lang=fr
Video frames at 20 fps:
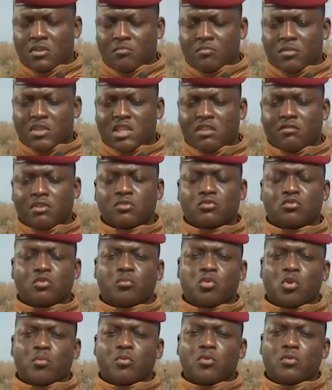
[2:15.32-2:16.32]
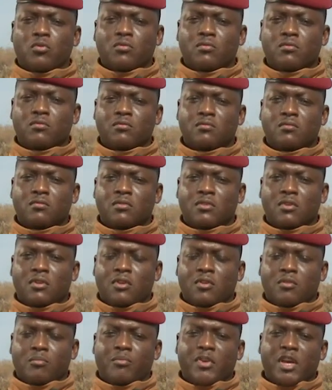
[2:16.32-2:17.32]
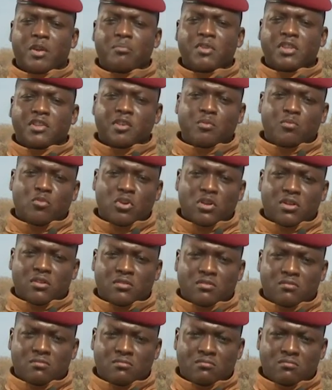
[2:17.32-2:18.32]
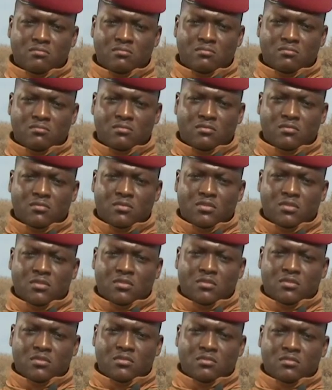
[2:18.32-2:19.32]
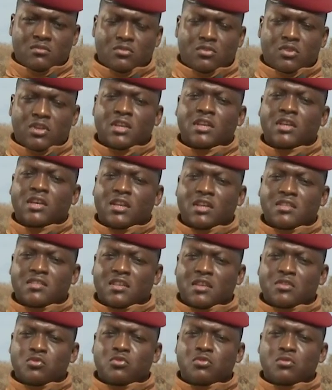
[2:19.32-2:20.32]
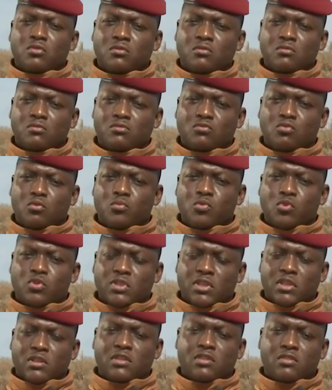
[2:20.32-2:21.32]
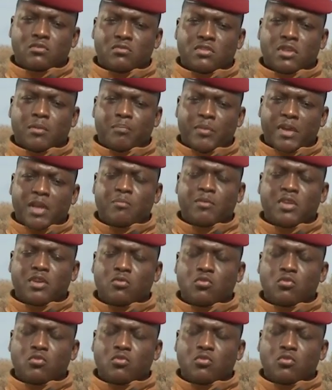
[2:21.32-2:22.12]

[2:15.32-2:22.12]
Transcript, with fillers: Mais avant tout propos, permettez-moi de rendre grâce à Dieu Tout-Puissant qui nous a permis